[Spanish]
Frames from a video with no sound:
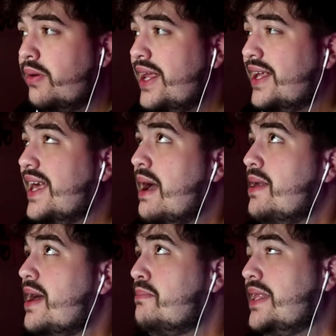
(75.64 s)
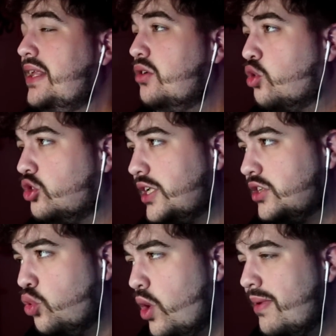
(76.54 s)
ver que habían metido
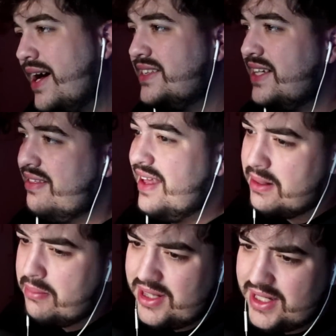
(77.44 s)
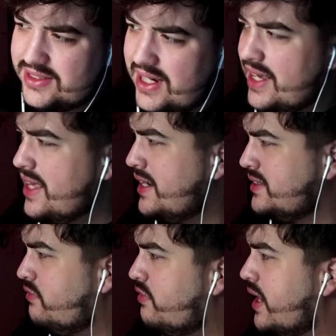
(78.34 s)
cosas nuevas, ciertamente
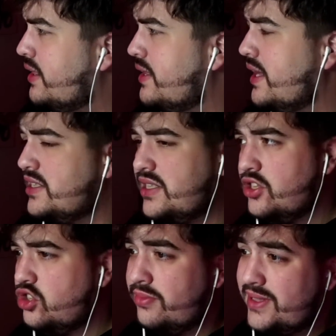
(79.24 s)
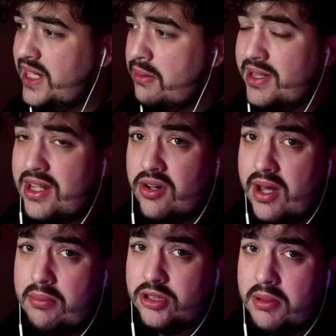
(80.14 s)
extrañas, diferentes, y eso es básicamente lo
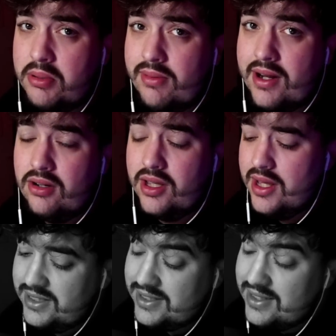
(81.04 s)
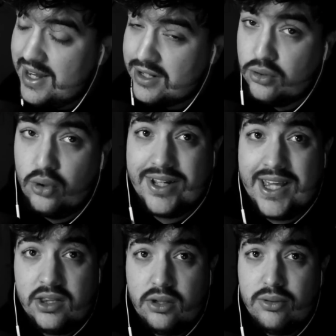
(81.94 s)
que vamos a probar hoy. Si es cierto
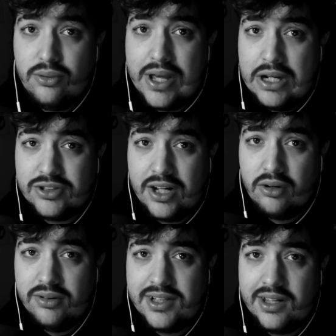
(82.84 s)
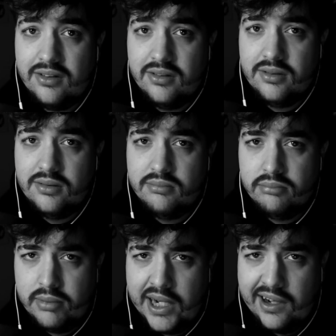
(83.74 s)
que todo lo que nos han contado
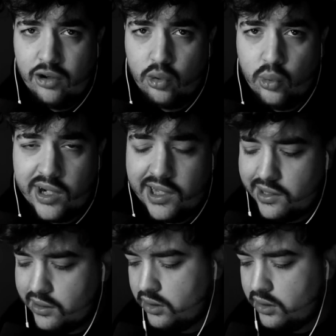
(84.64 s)
va a ocurrir.